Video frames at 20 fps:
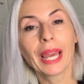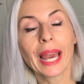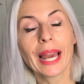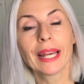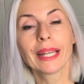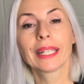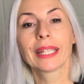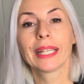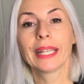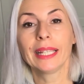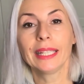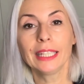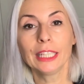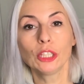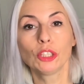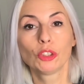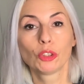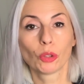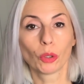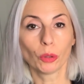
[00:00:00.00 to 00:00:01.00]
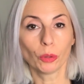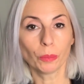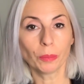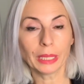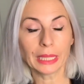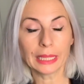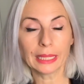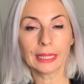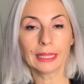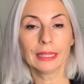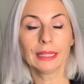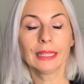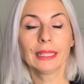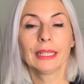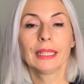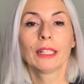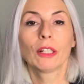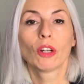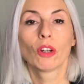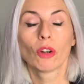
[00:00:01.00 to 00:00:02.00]
anche i
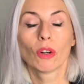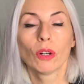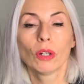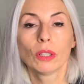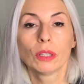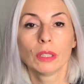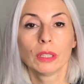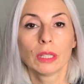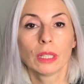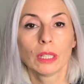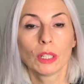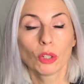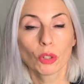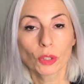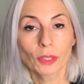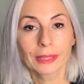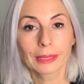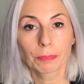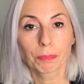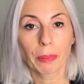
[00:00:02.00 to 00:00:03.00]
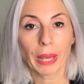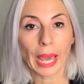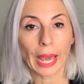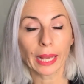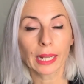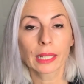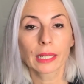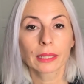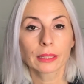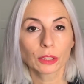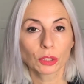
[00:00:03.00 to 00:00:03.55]
tomini con lo spec,